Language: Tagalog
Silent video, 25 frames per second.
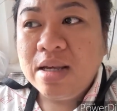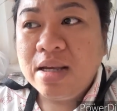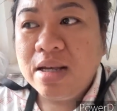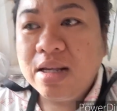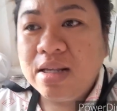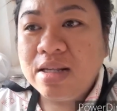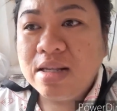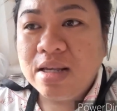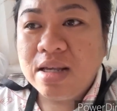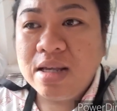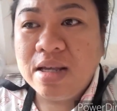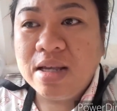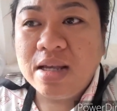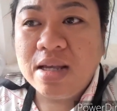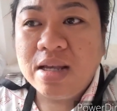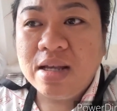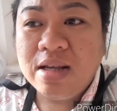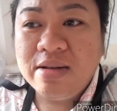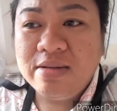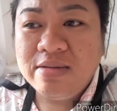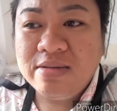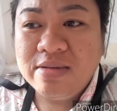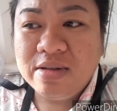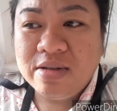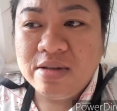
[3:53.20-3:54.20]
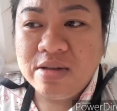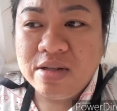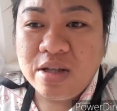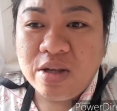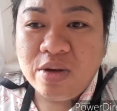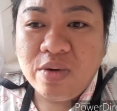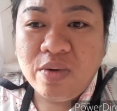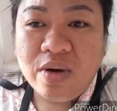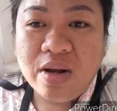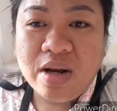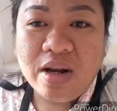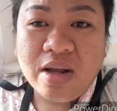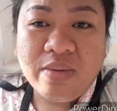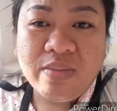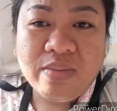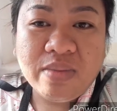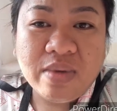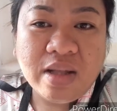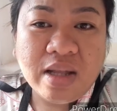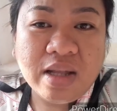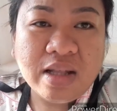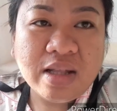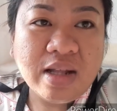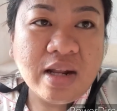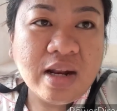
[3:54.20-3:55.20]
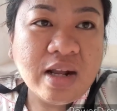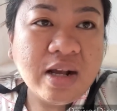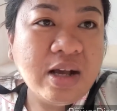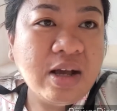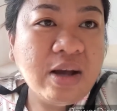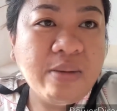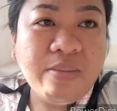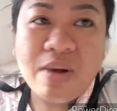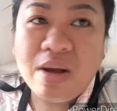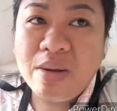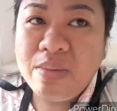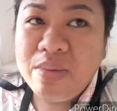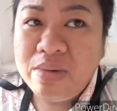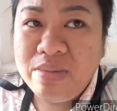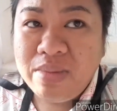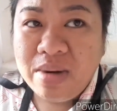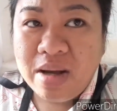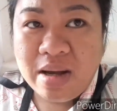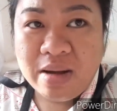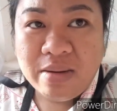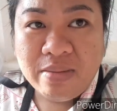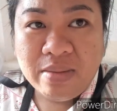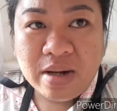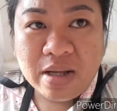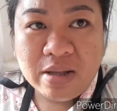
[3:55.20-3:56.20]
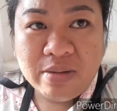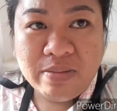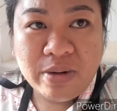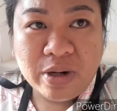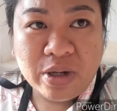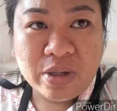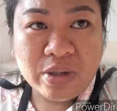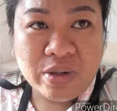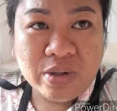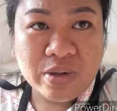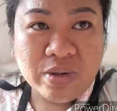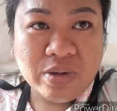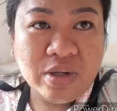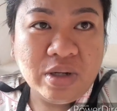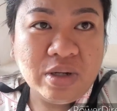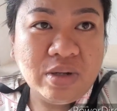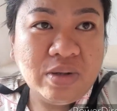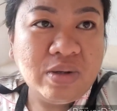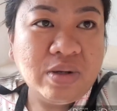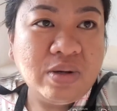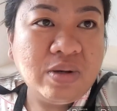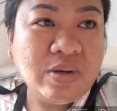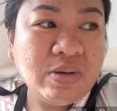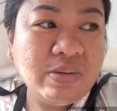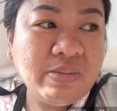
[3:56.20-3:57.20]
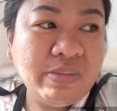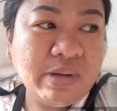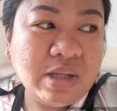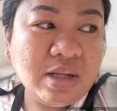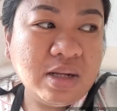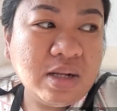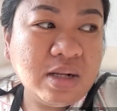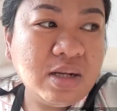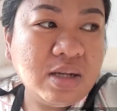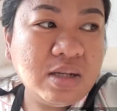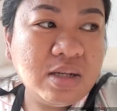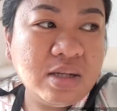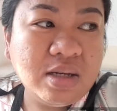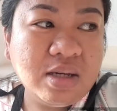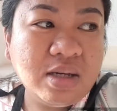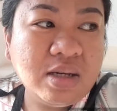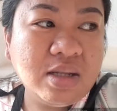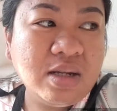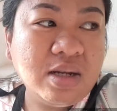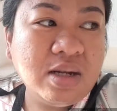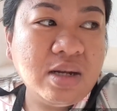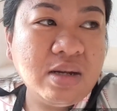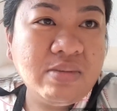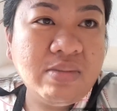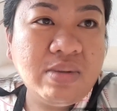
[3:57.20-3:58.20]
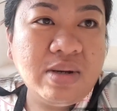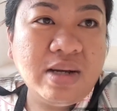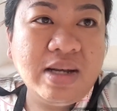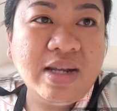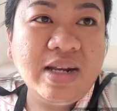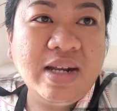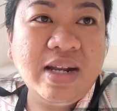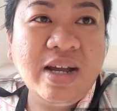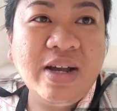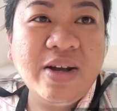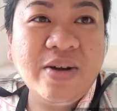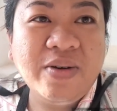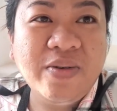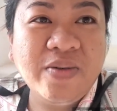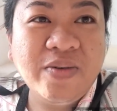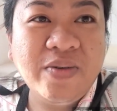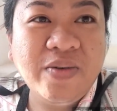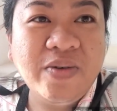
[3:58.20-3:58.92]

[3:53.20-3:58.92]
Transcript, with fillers: Kasi hindi ko alam di talaga bababa ang blood pressure ko dito sa hospital kasi kinakabahan ako.